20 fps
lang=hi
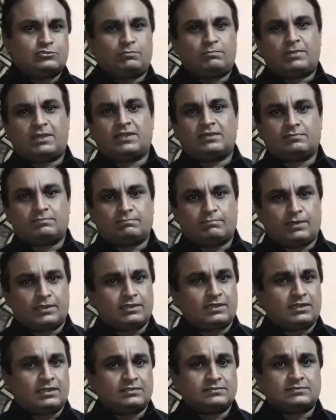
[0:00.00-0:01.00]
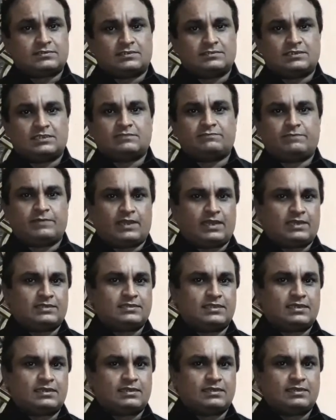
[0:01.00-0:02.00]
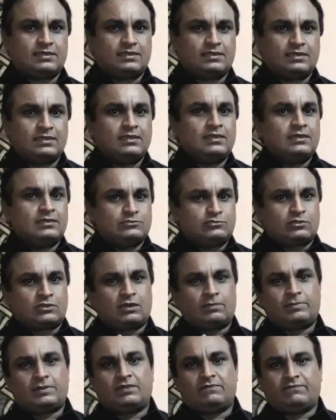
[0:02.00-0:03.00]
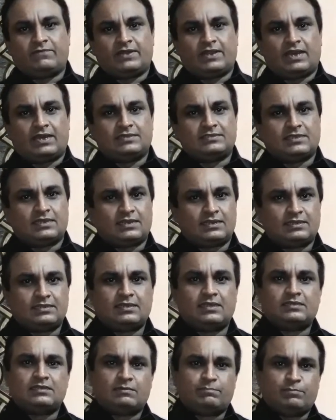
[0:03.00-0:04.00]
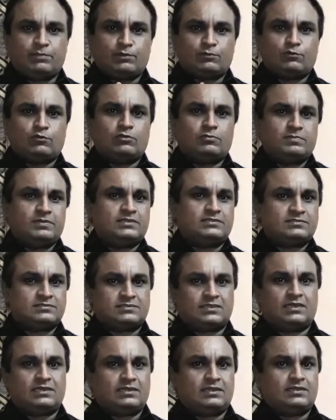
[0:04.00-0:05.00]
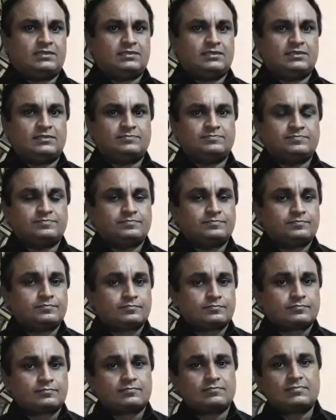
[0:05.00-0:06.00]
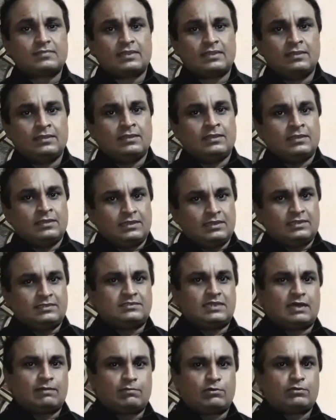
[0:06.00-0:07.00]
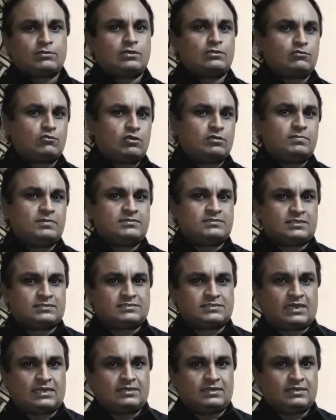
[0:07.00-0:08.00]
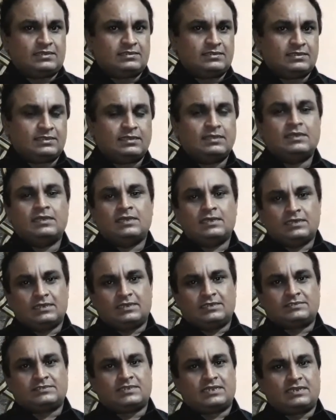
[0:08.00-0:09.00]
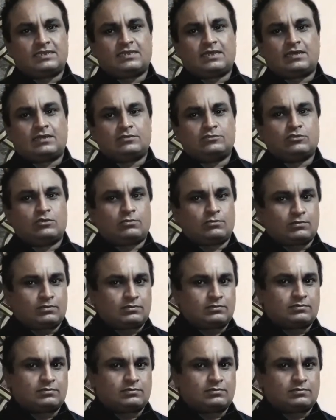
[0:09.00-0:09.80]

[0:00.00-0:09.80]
जो मन मनगणन संदेश फैलाए जा रहे हैं जो खबरें फैलाई जा रही हैं ये बिल्कुल भी सही नहीं है इन दावों की कोई भी सच्चाई नहीं है इस तरीके की जो